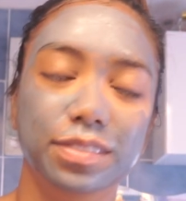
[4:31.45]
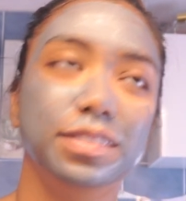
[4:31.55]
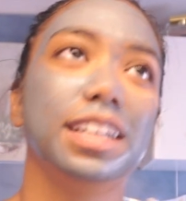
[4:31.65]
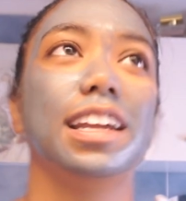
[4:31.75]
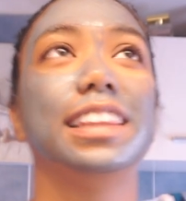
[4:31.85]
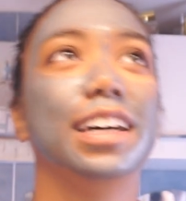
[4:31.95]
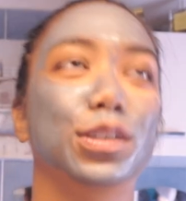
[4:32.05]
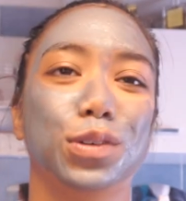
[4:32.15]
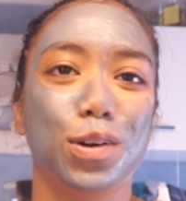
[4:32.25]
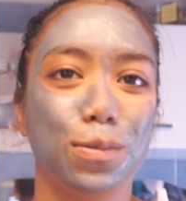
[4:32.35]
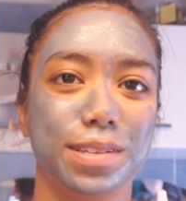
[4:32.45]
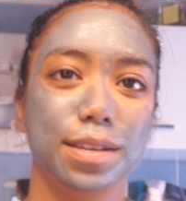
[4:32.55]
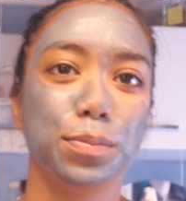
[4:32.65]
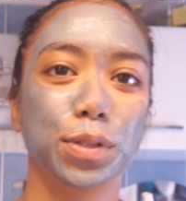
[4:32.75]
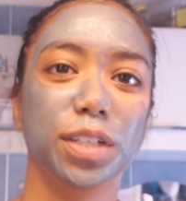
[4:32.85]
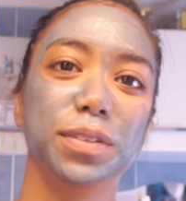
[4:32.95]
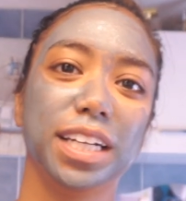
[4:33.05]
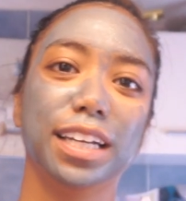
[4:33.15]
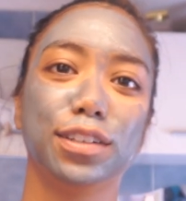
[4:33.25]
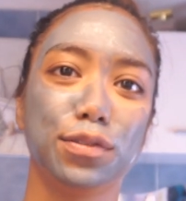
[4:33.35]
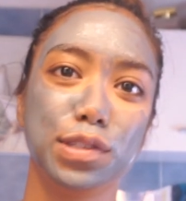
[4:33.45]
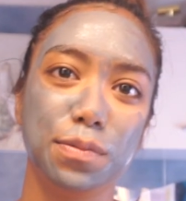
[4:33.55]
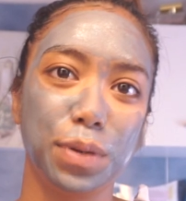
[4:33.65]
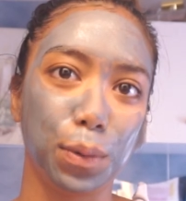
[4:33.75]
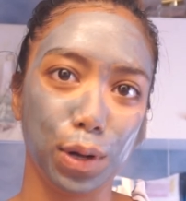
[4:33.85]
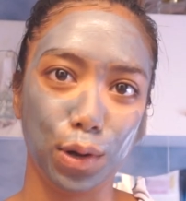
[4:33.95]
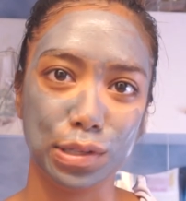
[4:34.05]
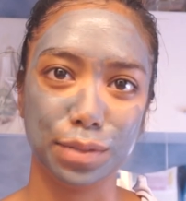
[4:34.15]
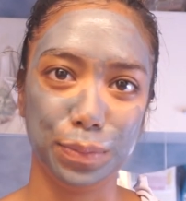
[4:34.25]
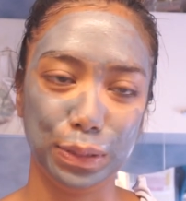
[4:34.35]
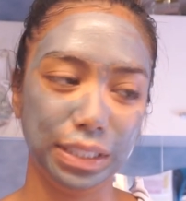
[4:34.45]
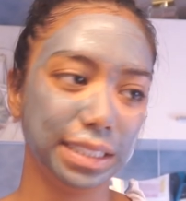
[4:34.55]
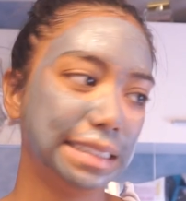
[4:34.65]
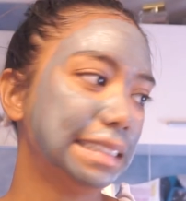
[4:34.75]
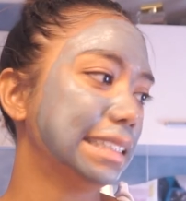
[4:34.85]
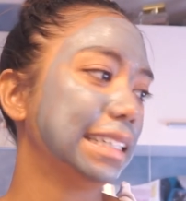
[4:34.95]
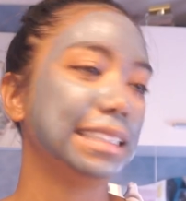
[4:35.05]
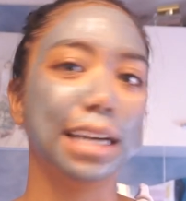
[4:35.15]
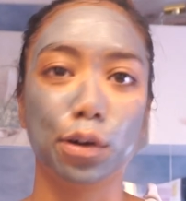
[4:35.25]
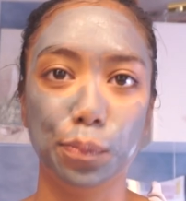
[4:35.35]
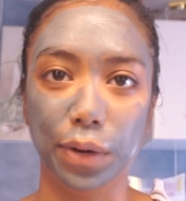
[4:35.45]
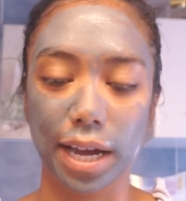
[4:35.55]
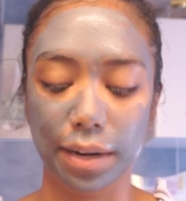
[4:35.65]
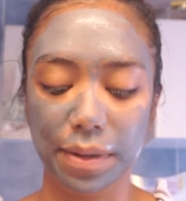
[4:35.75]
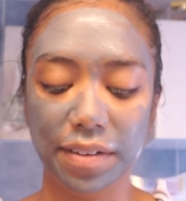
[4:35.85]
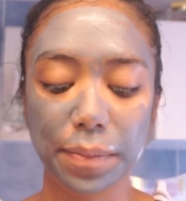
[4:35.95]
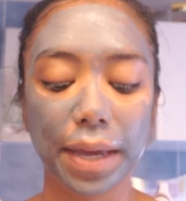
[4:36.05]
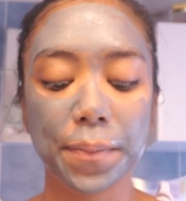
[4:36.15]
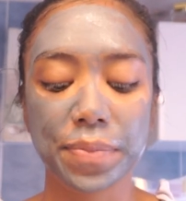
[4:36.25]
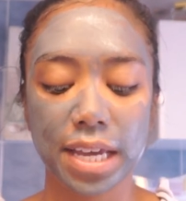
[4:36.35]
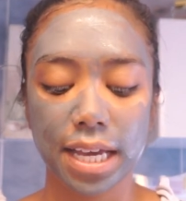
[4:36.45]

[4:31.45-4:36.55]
in realtà adoro acqua e sapone perché trovo sempre qualcosa poi da comprare ma vabbè